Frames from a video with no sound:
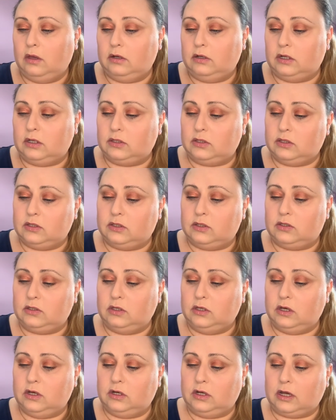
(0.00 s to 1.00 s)
Das ist
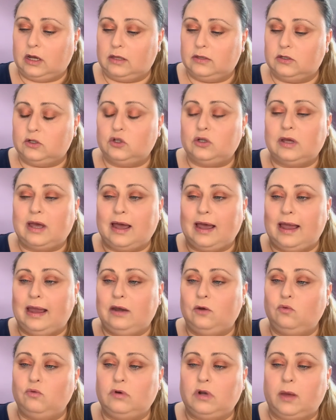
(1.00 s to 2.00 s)
hier, da sind
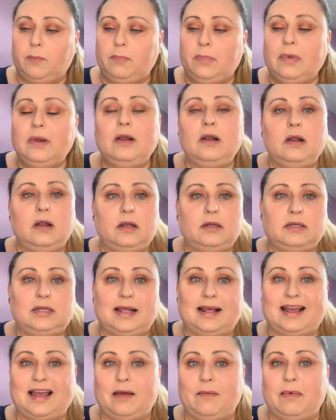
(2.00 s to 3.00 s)
100
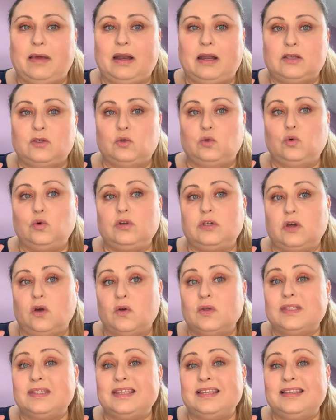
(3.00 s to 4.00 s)
Milliliter, kann man das
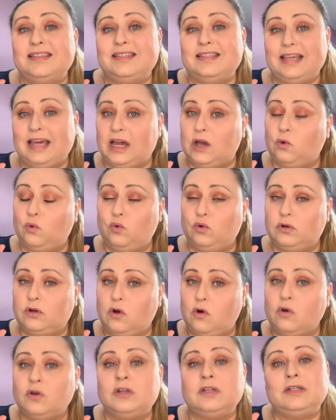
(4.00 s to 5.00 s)
durchaus sehr gut
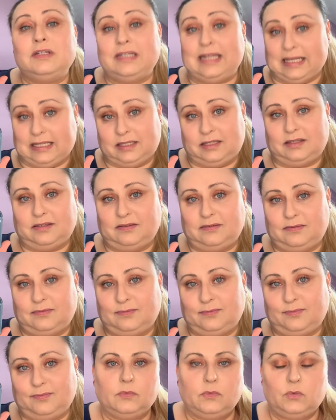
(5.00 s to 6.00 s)
auch testen.
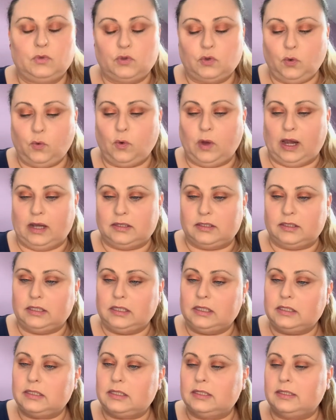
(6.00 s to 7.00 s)
So, als
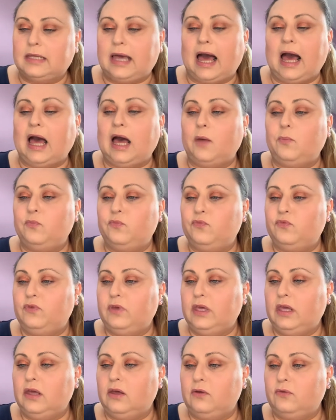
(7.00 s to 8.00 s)
nächstes haben
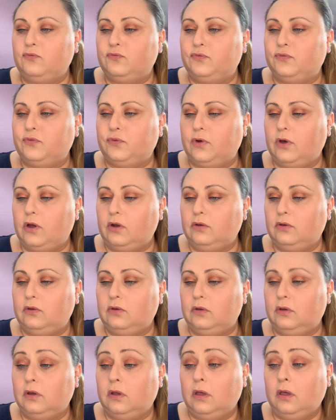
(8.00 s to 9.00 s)
wir
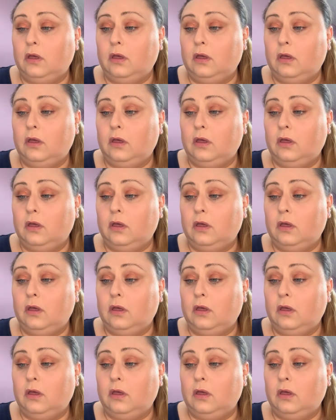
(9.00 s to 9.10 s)
von,